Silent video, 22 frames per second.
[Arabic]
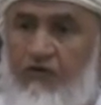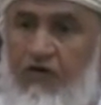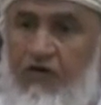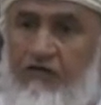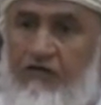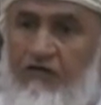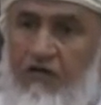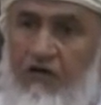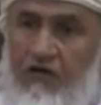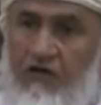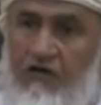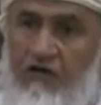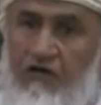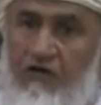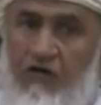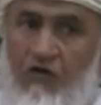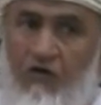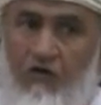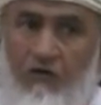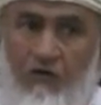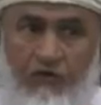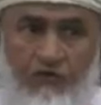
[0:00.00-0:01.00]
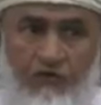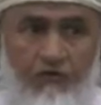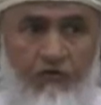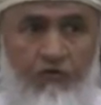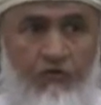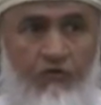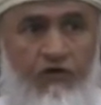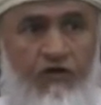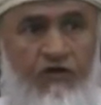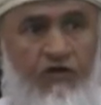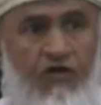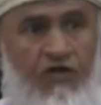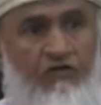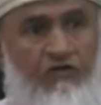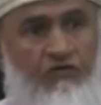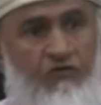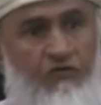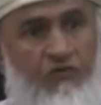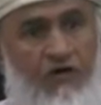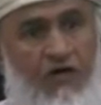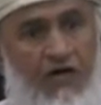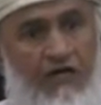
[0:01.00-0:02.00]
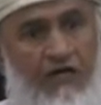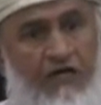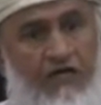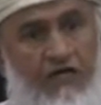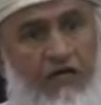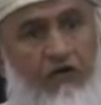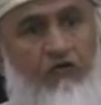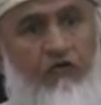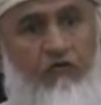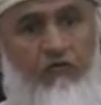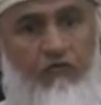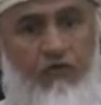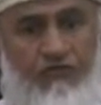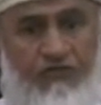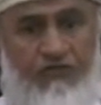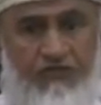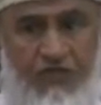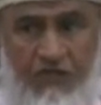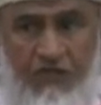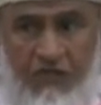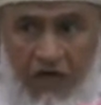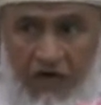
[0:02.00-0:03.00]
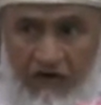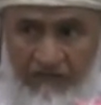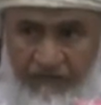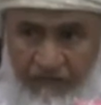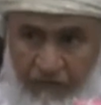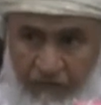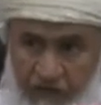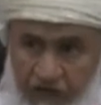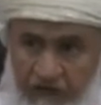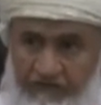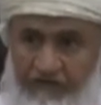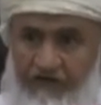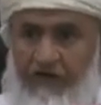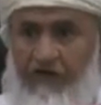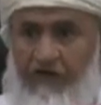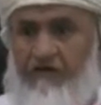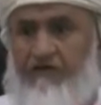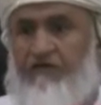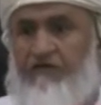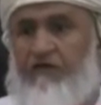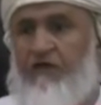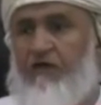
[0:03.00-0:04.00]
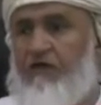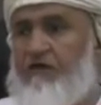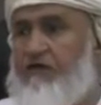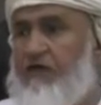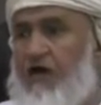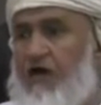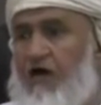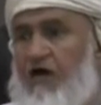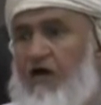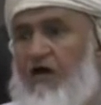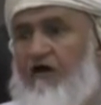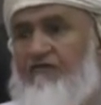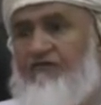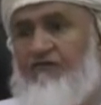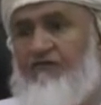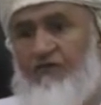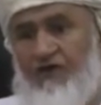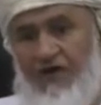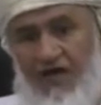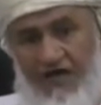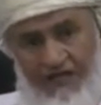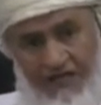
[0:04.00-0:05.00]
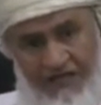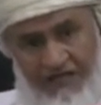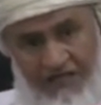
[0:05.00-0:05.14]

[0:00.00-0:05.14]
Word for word: الأخطار واذكروا إذ أنتم قليل مستضعفون في الأرض تخافون أن